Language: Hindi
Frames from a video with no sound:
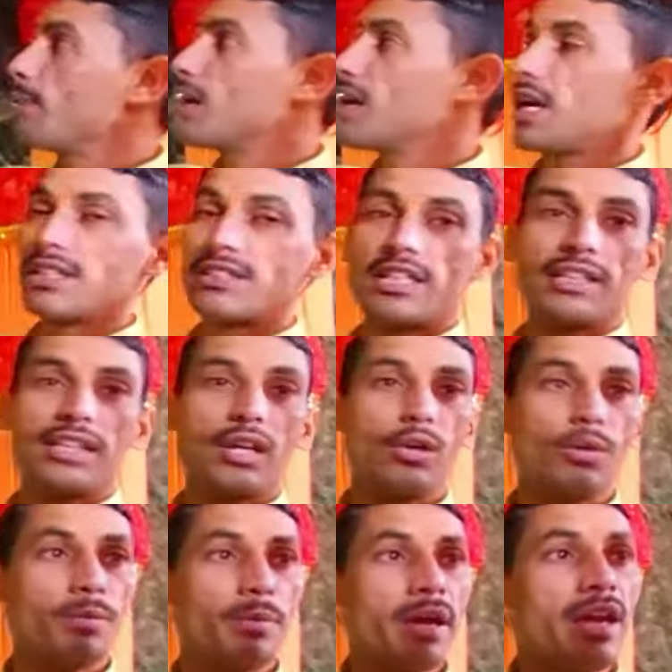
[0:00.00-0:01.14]
हम गंगा जल के
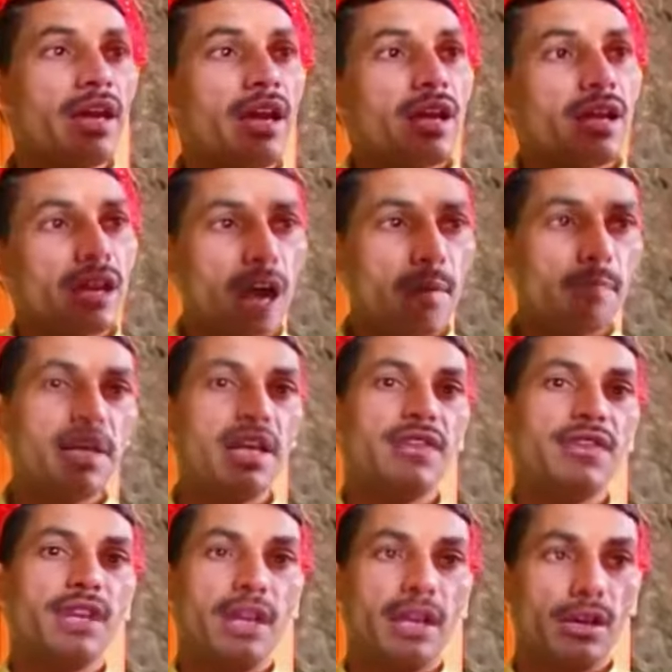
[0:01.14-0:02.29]
रूप में काम में
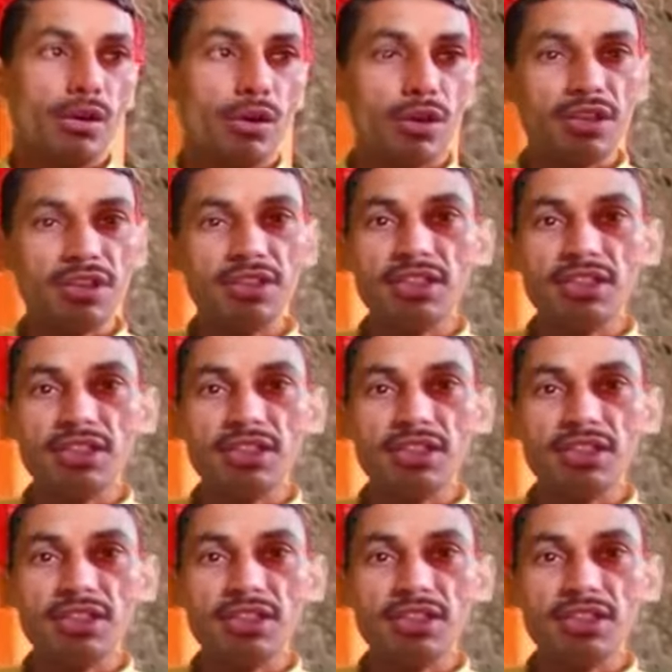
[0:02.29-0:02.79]
लेते हैं और